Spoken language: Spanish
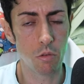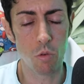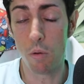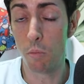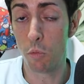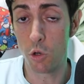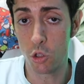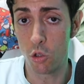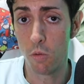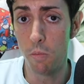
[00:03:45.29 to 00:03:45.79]
lo
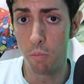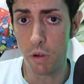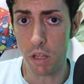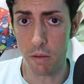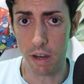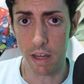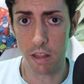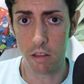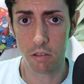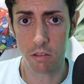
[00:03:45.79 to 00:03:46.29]
han puesto en
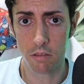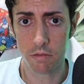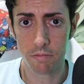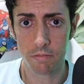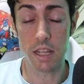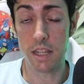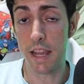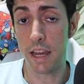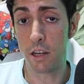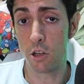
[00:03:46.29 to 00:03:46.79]
privado
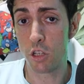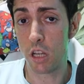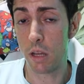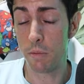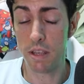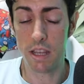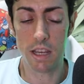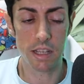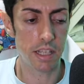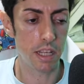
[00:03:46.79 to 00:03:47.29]
y ya no
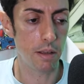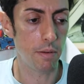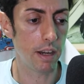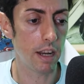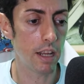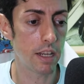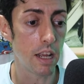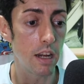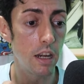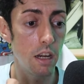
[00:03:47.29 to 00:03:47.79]
sabía si
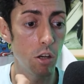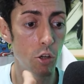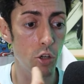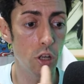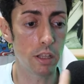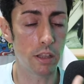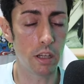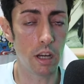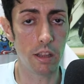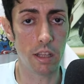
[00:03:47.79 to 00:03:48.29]
iban a salir los
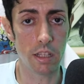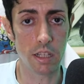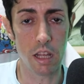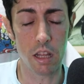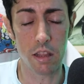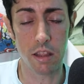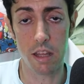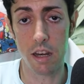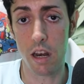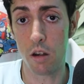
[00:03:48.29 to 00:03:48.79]
atletas
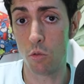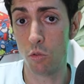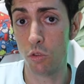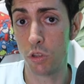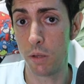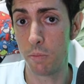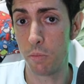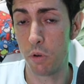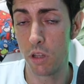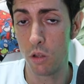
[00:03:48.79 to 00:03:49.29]
a hacer
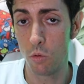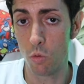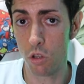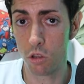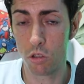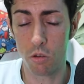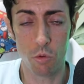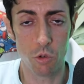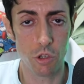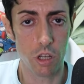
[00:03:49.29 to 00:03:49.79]
algún tipo de
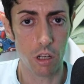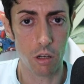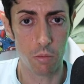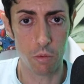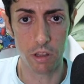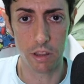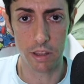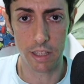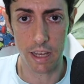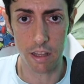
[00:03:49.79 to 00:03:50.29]
WOD, como os he
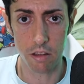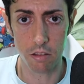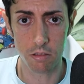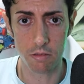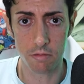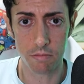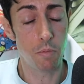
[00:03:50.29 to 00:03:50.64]
comentado.